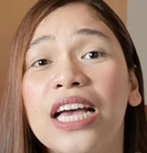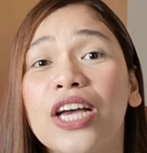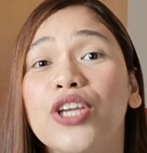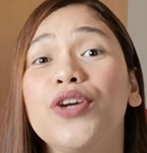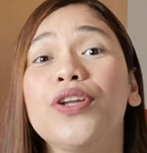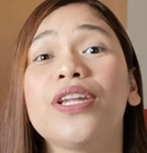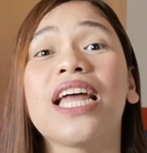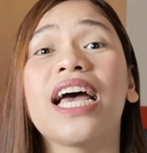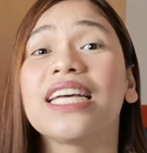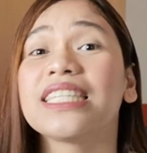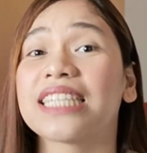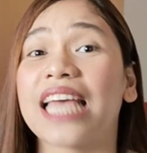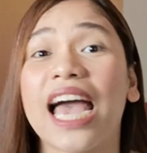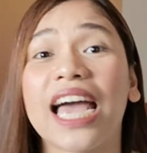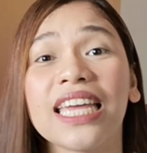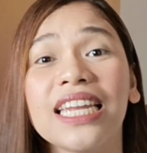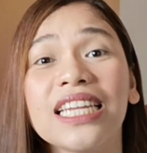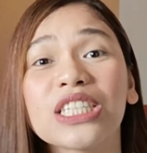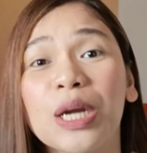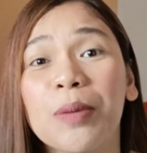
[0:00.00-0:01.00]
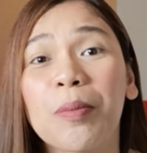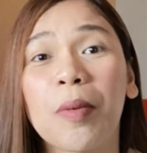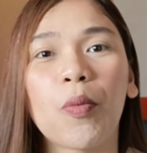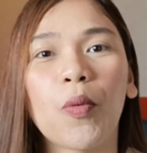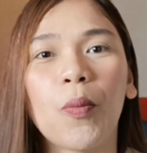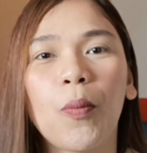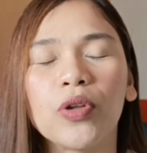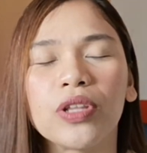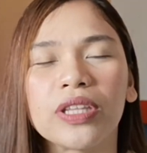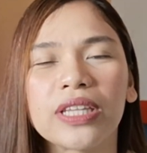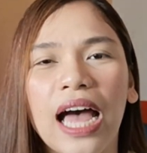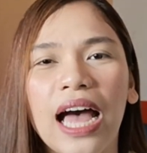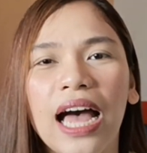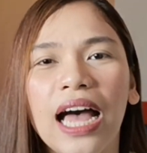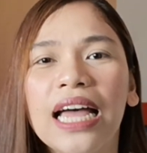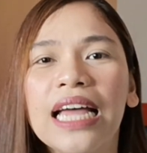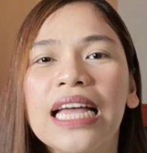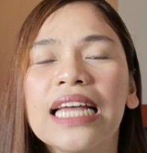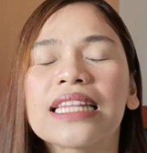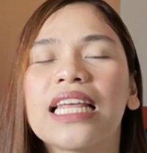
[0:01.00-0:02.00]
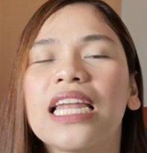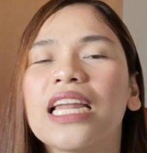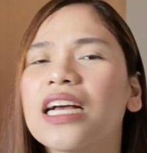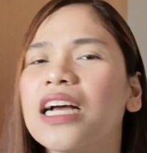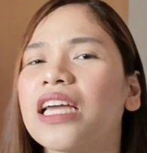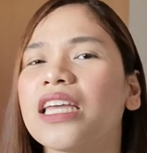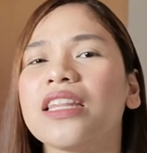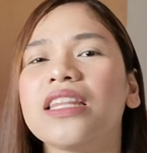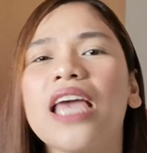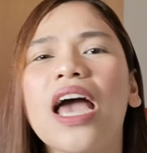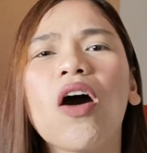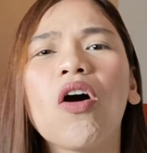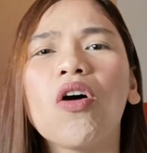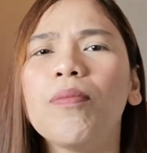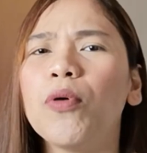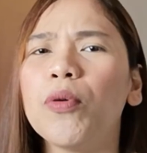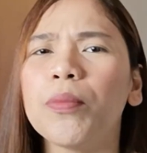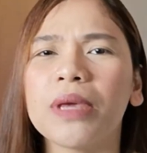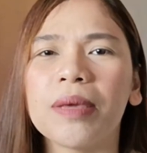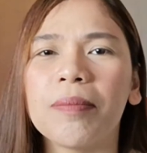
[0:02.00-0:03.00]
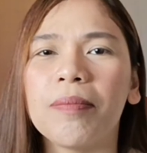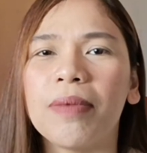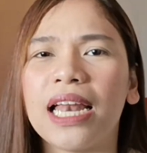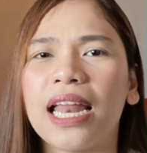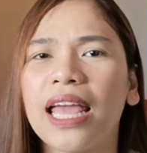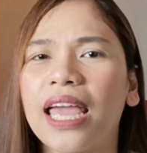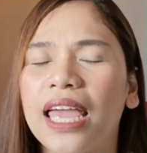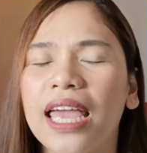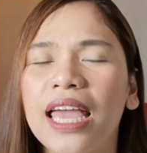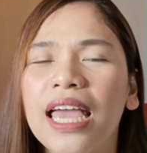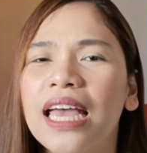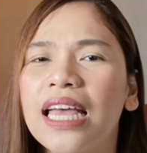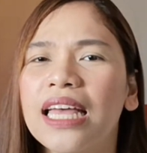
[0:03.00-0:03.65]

yun na, sa akin na siya mapupunta. Talagang hindi ako bumibili.